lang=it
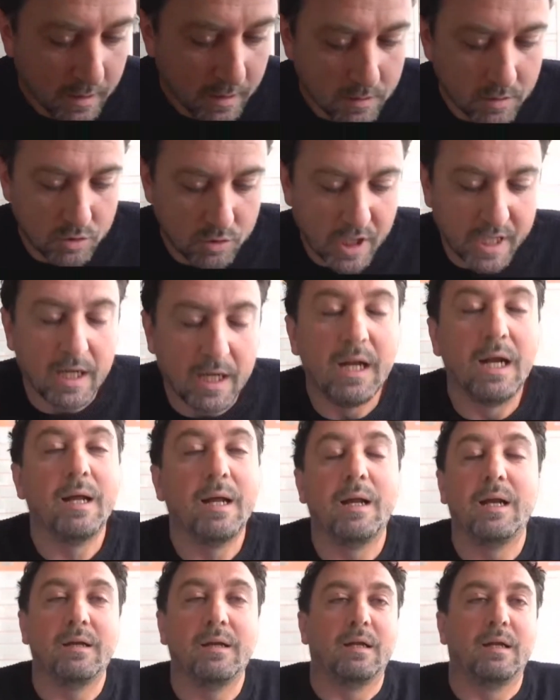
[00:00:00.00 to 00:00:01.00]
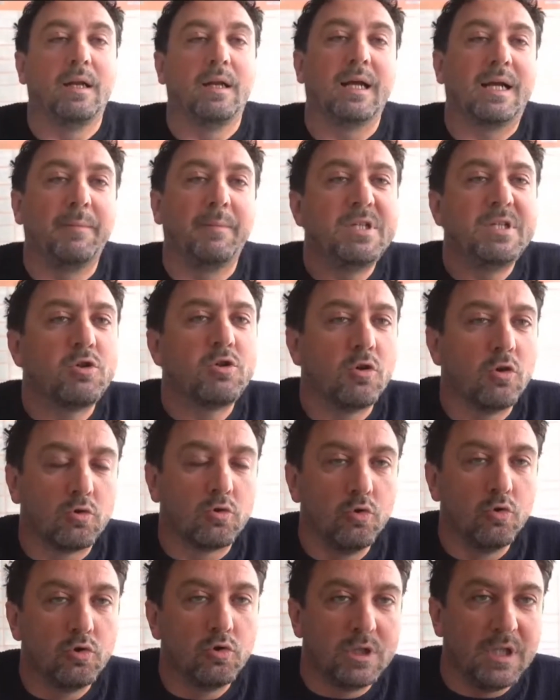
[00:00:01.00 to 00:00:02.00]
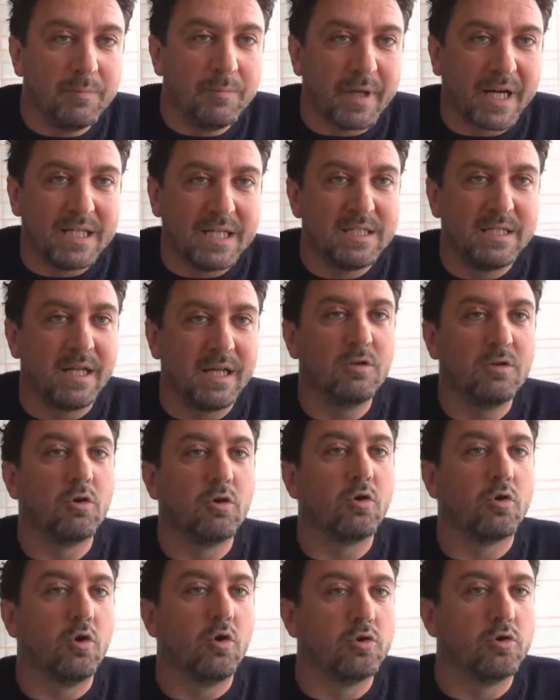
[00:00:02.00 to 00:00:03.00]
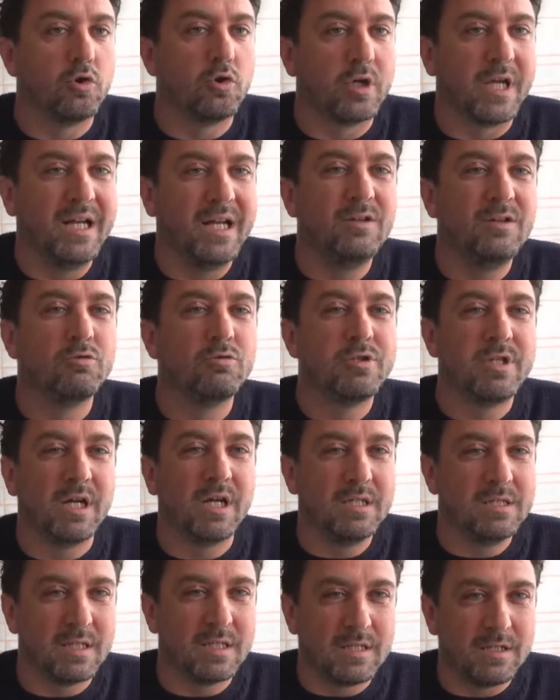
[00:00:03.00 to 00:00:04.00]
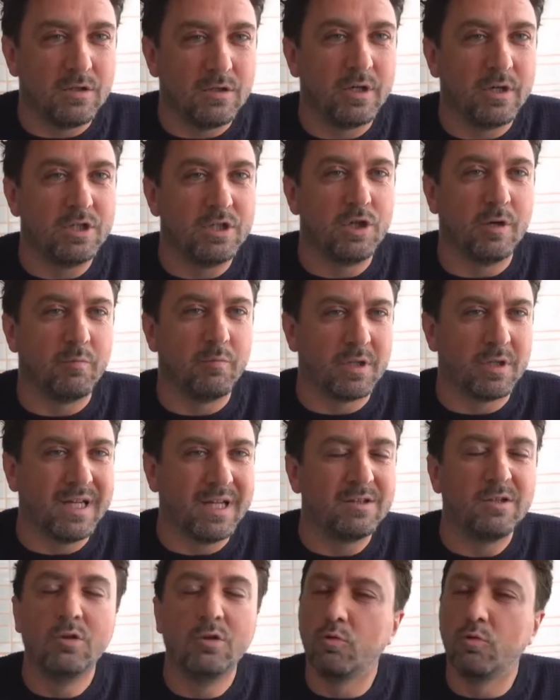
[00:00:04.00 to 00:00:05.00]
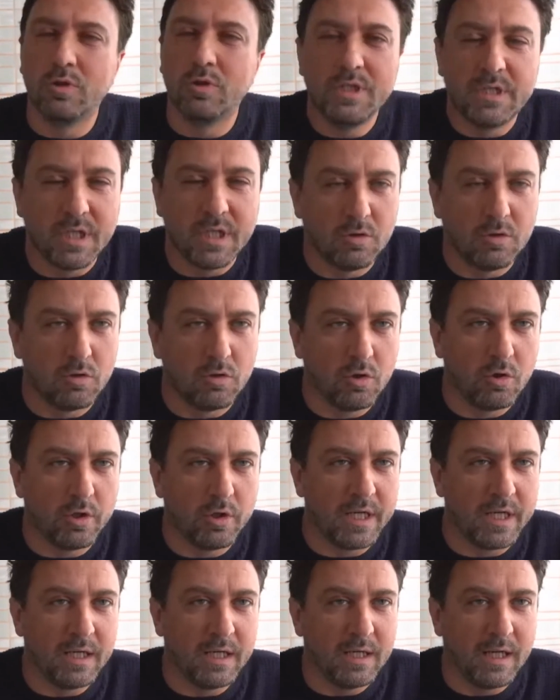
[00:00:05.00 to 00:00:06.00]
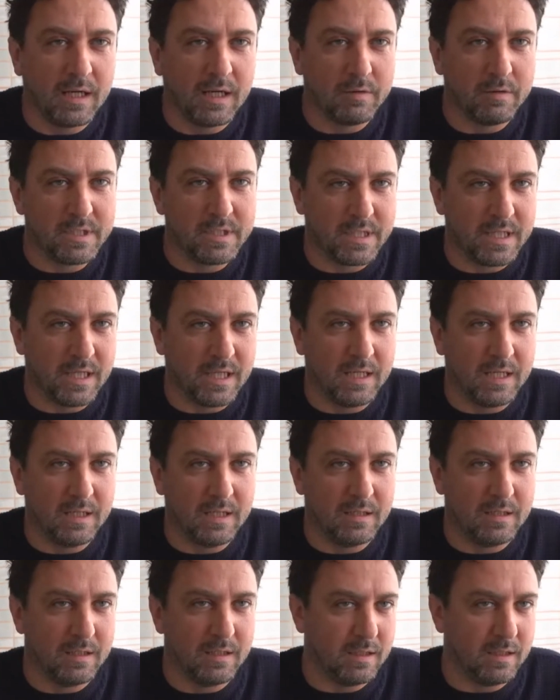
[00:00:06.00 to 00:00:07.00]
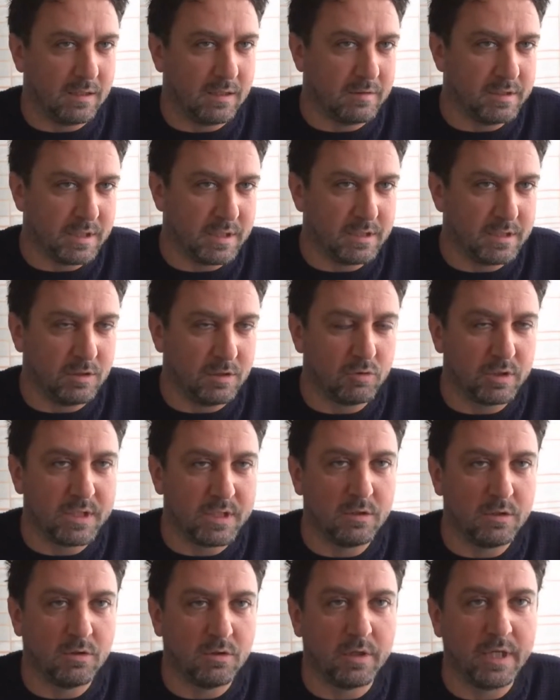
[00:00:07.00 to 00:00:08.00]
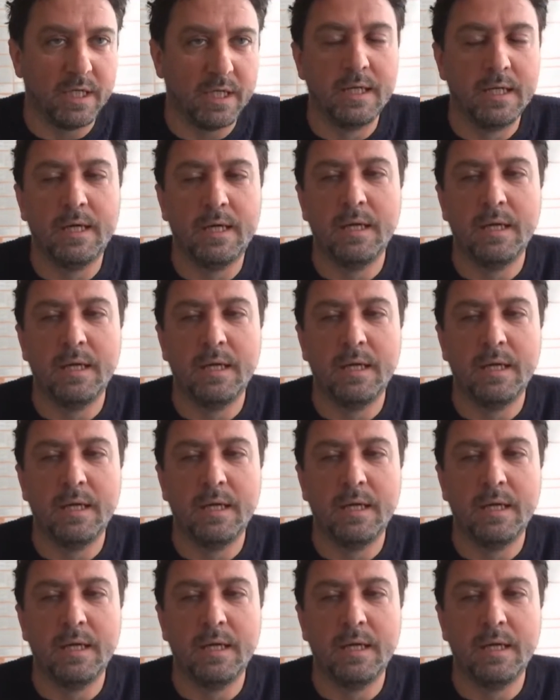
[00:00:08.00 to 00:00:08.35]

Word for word: cioè, la, la, capiscono tutti perché si rendono conto che l'industrializzazione ci ha portato in tutti i settori a questa, a questa situazione.